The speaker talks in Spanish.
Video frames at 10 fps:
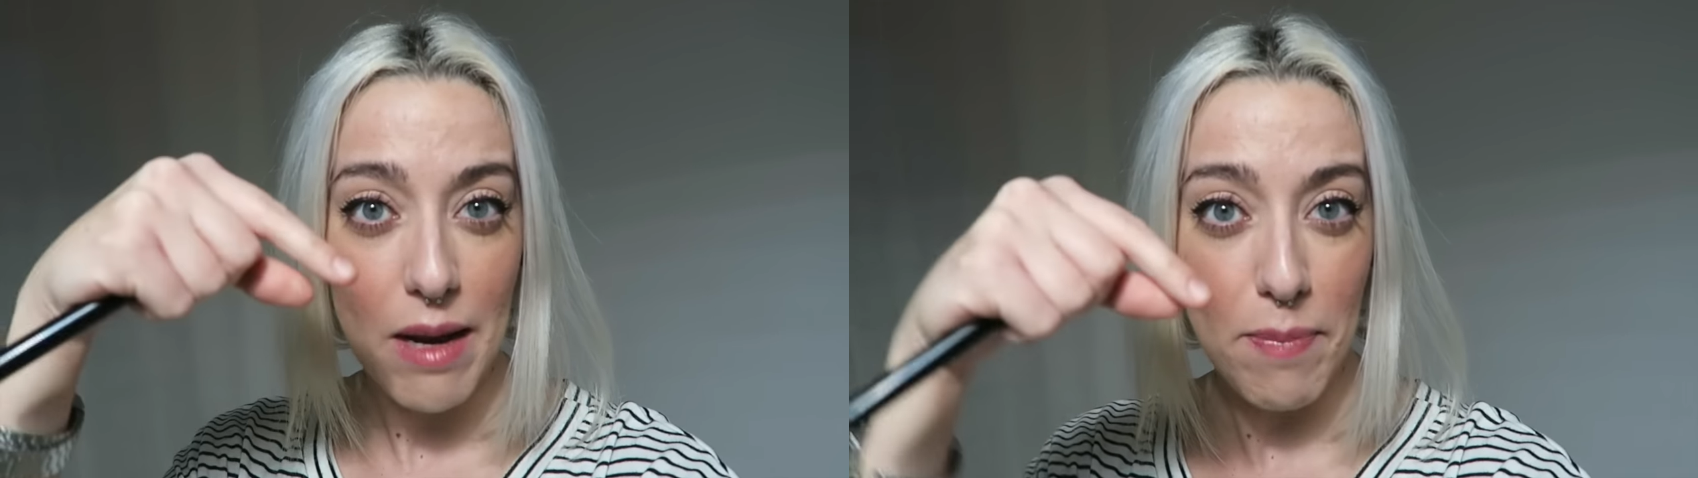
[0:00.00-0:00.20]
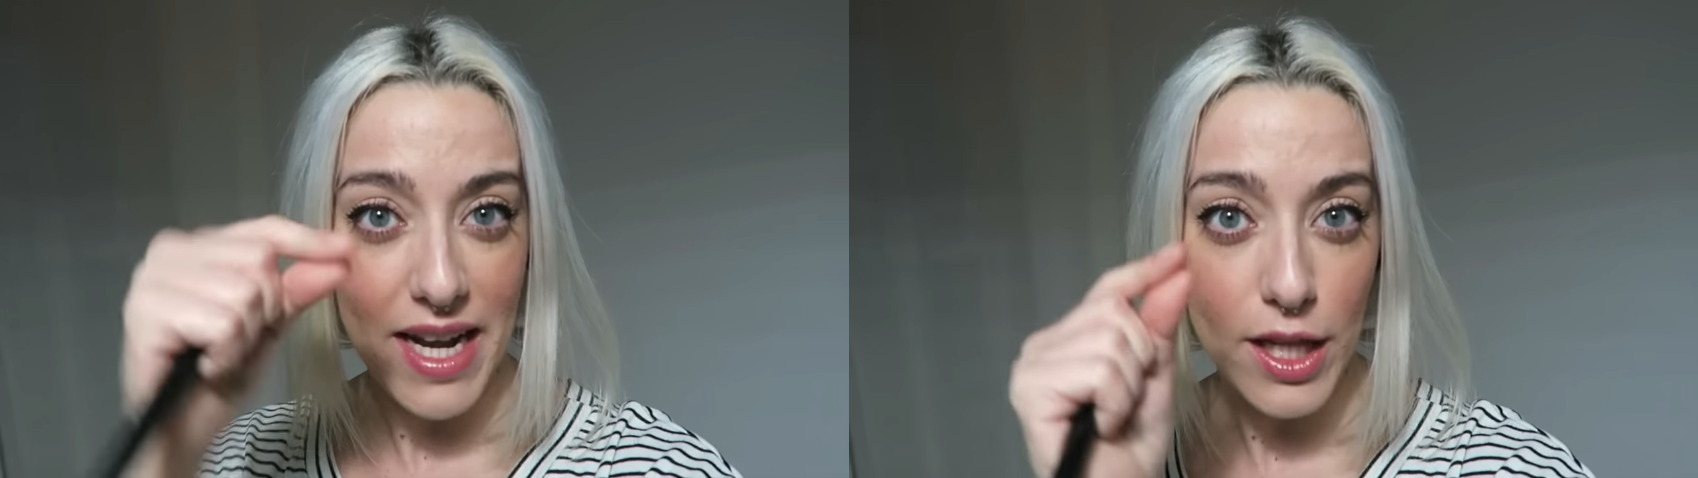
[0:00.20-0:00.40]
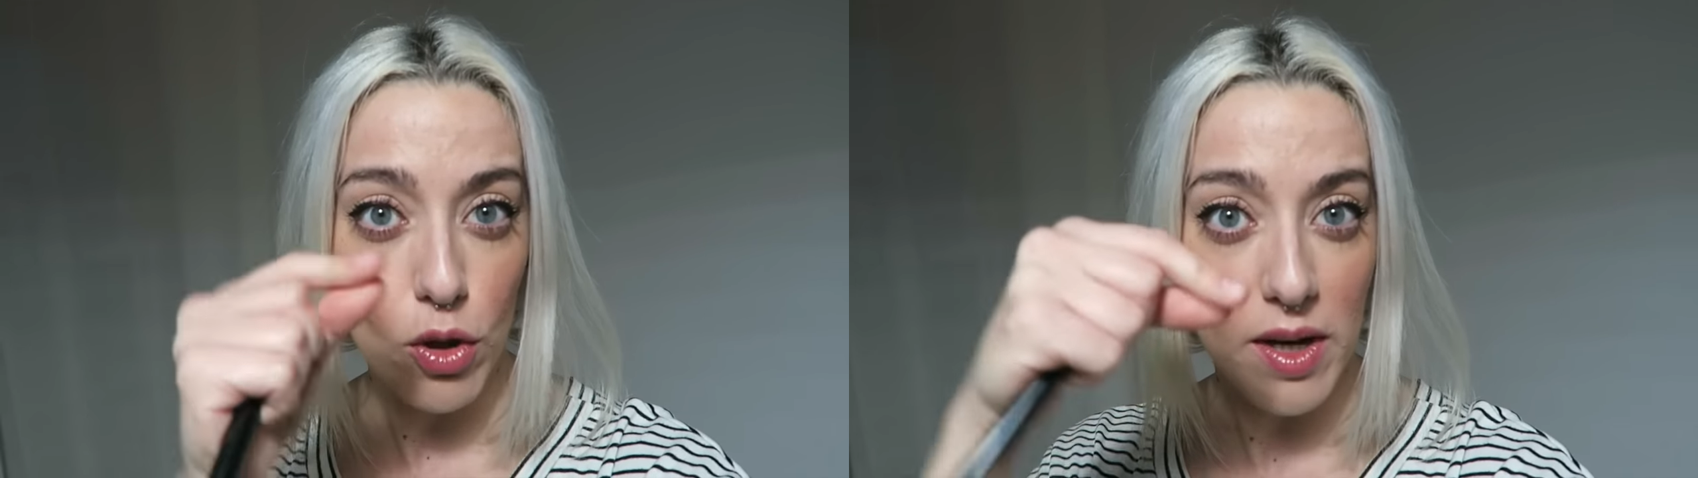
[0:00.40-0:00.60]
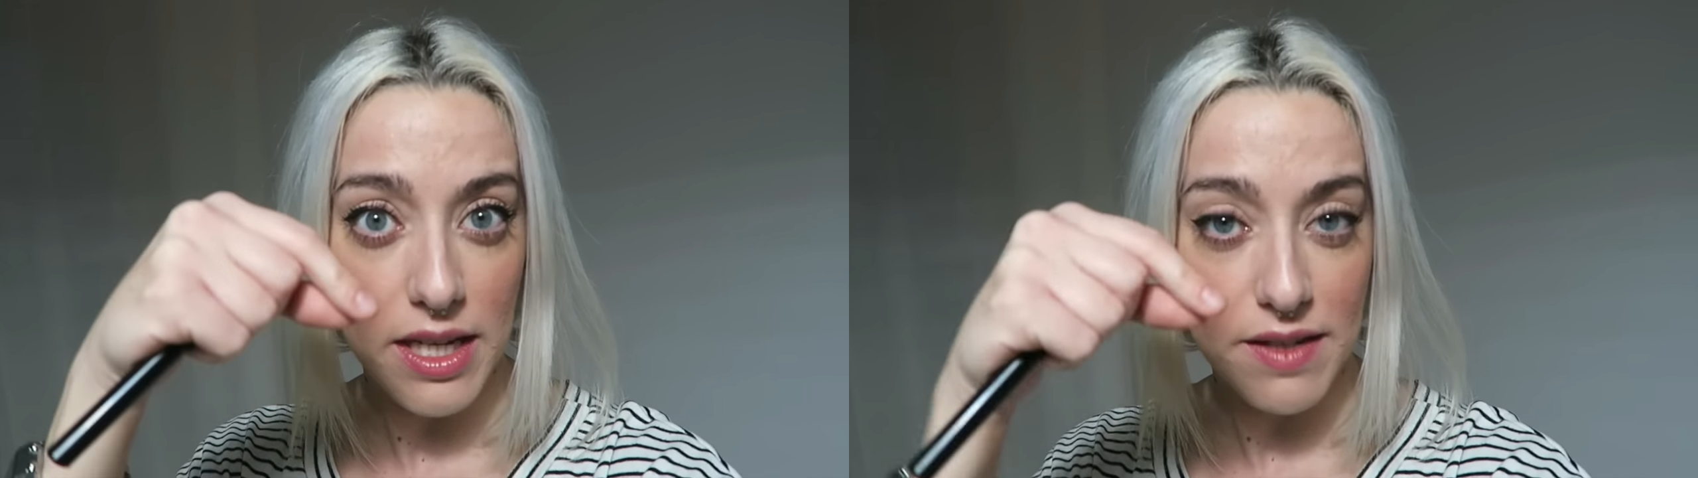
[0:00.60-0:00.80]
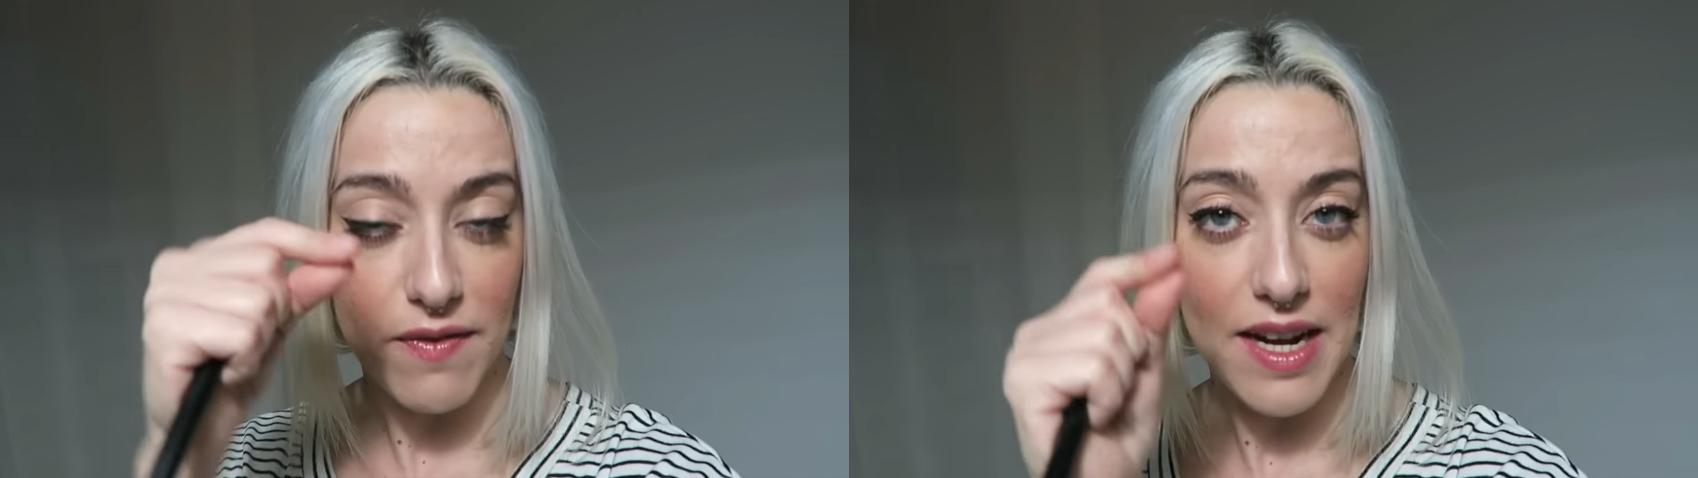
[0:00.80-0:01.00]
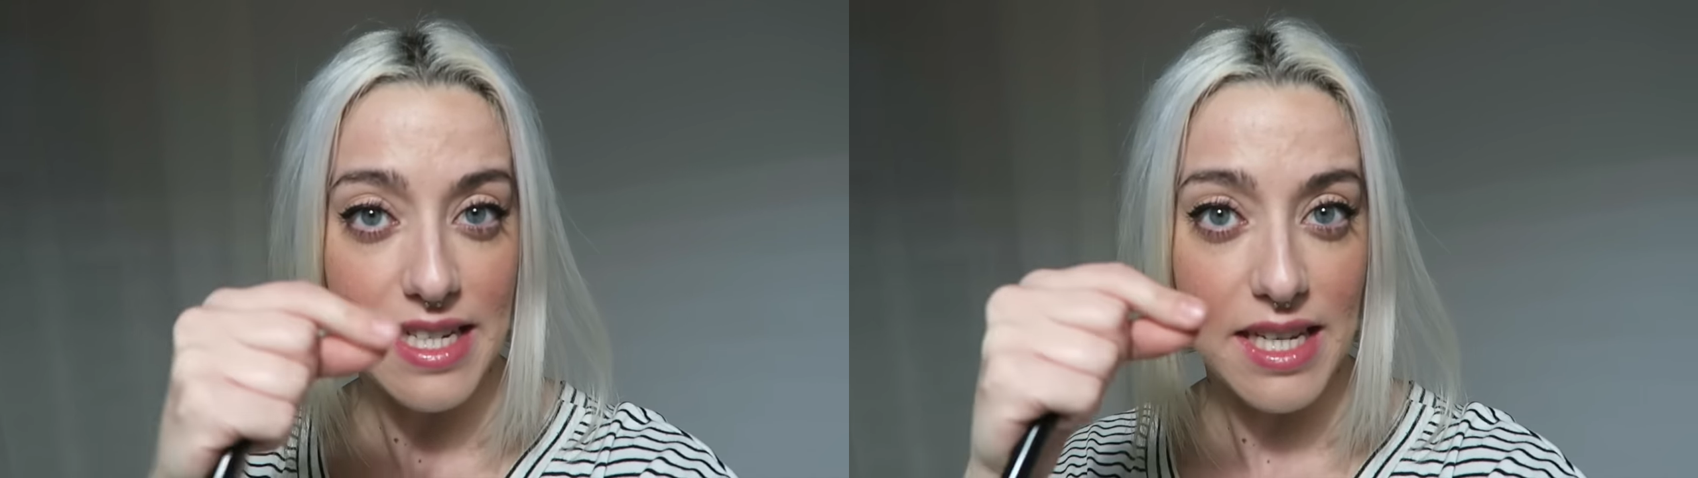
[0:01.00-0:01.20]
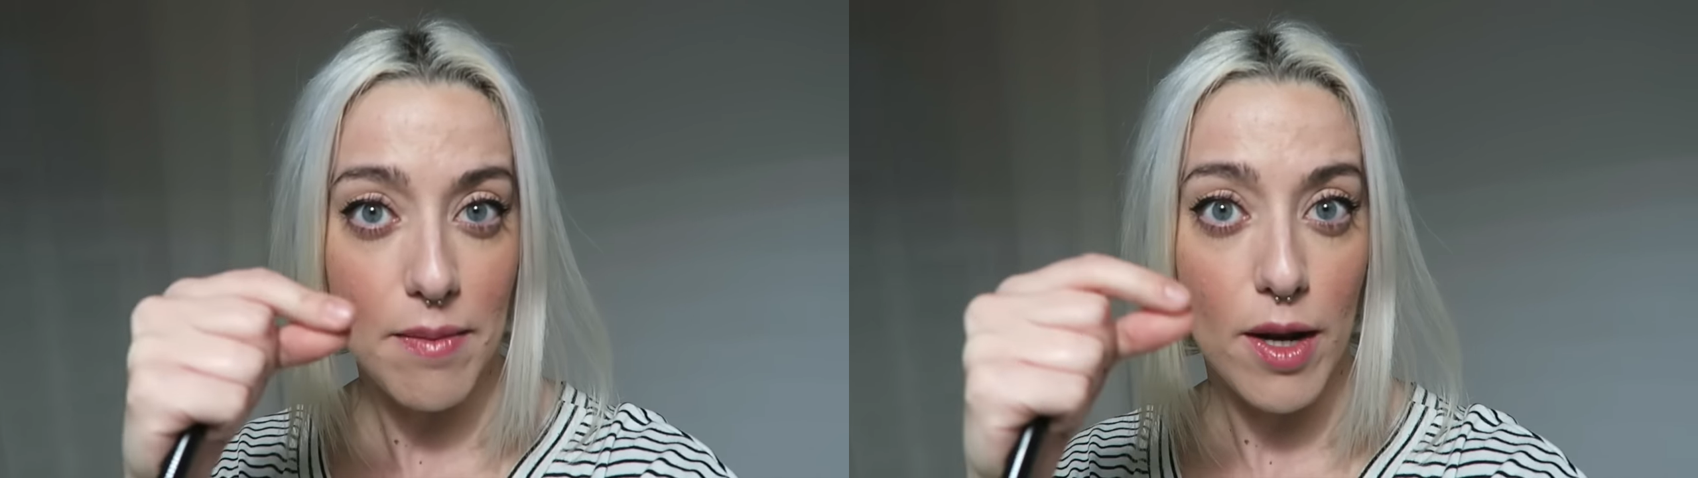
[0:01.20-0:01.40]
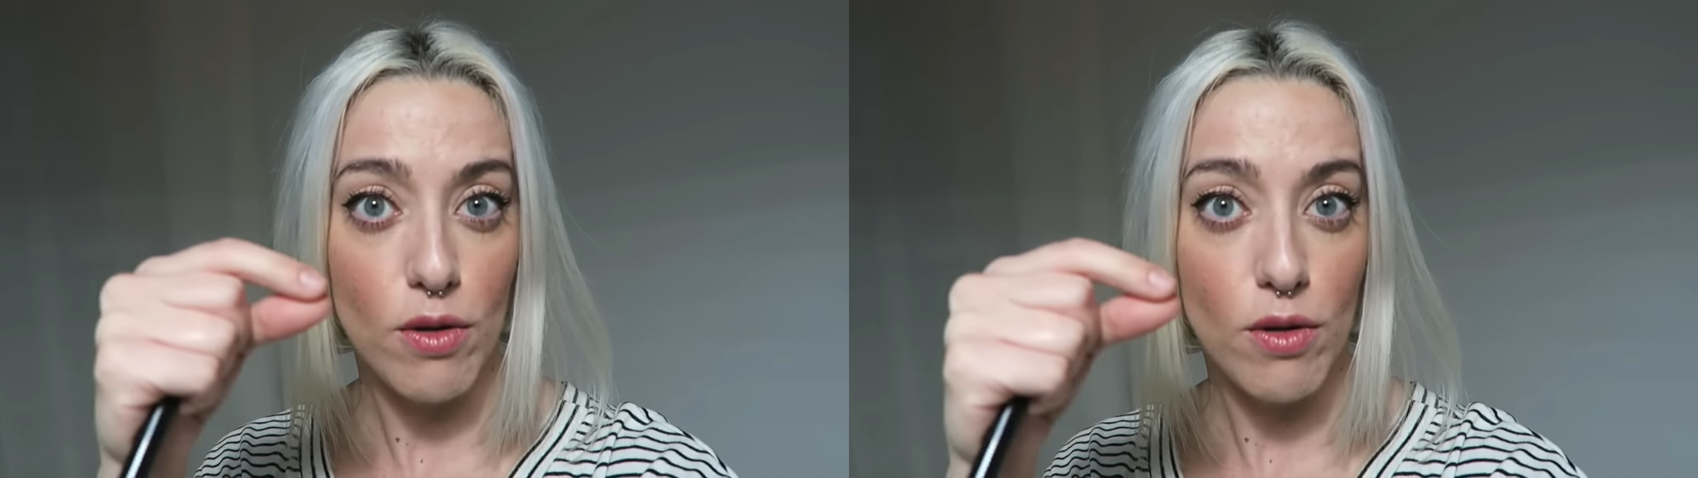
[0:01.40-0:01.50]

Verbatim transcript: el pelito es flexible,